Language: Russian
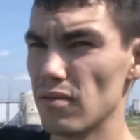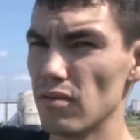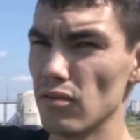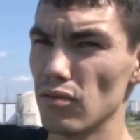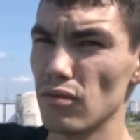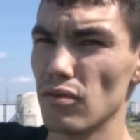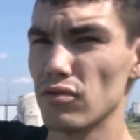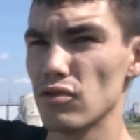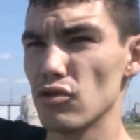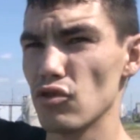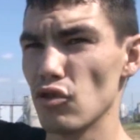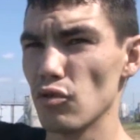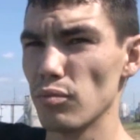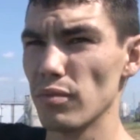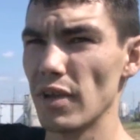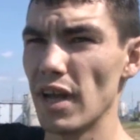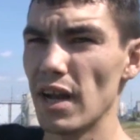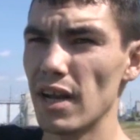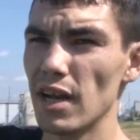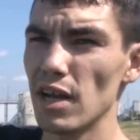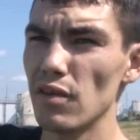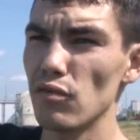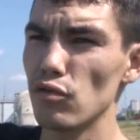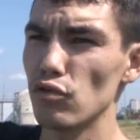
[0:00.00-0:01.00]
ну, чтобы
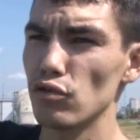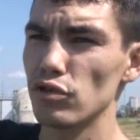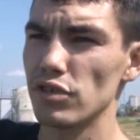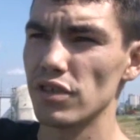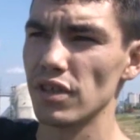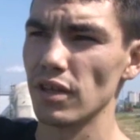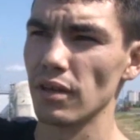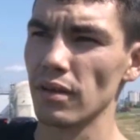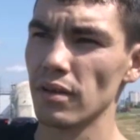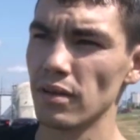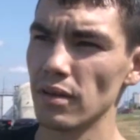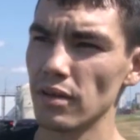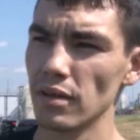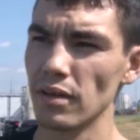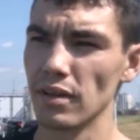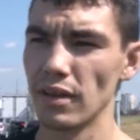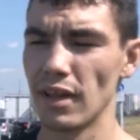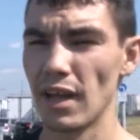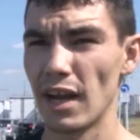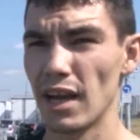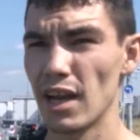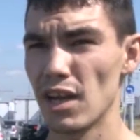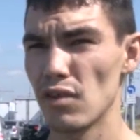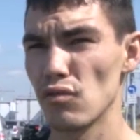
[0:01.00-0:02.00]
налево уйти,
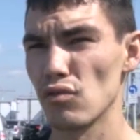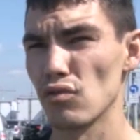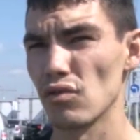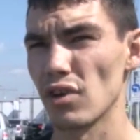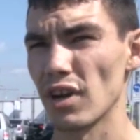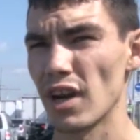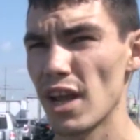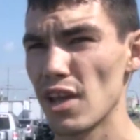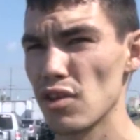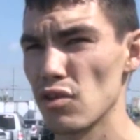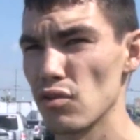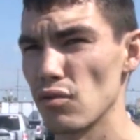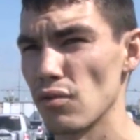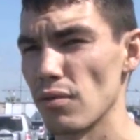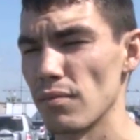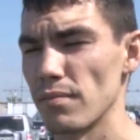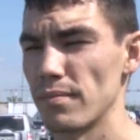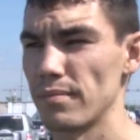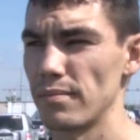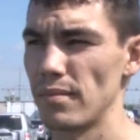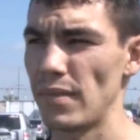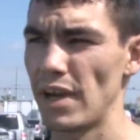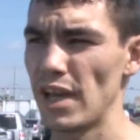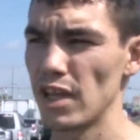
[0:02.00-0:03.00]
на левую крайнюю.
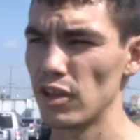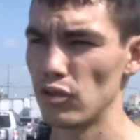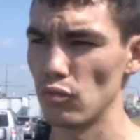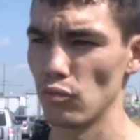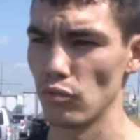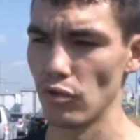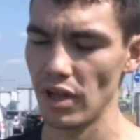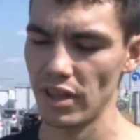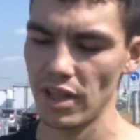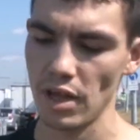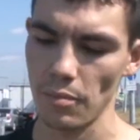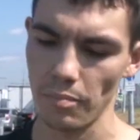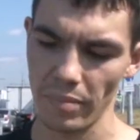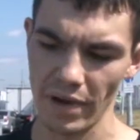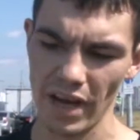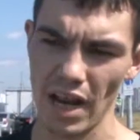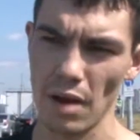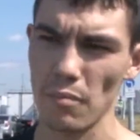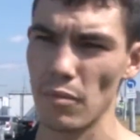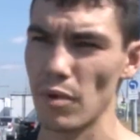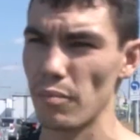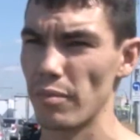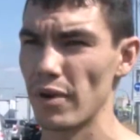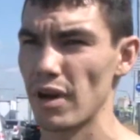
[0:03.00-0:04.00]
Поэтому она
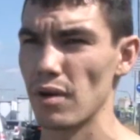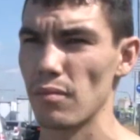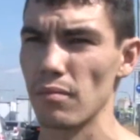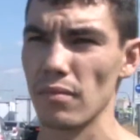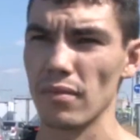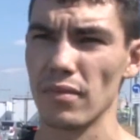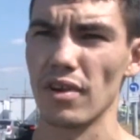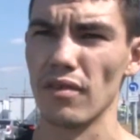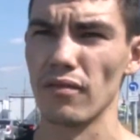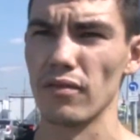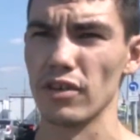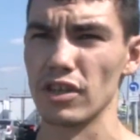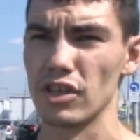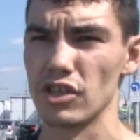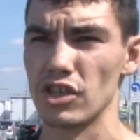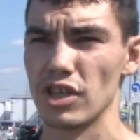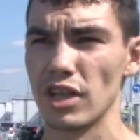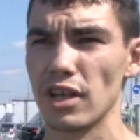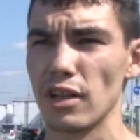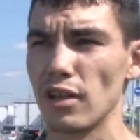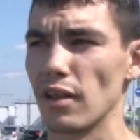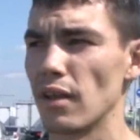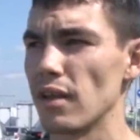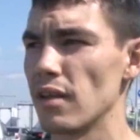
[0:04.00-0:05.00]
прямо-прям
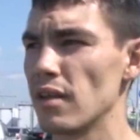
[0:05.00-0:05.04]
бежала.